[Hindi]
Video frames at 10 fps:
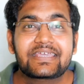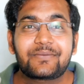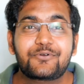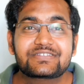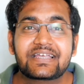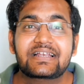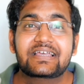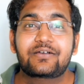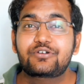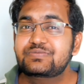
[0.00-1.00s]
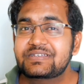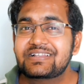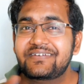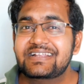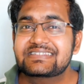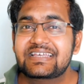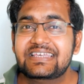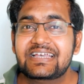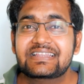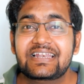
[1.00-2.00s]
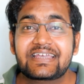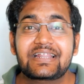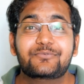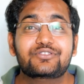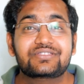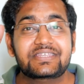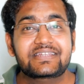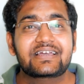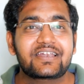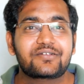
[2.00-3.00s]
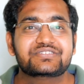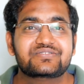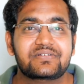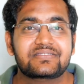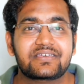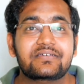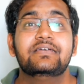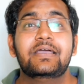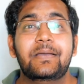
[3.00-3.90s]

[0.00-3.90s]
ये मोटरसाइकिल के कोई स्पेशल वेरिएंट्स नहीं आते लेकिन आपको तीन कलर ऑप्शन मिलते हैं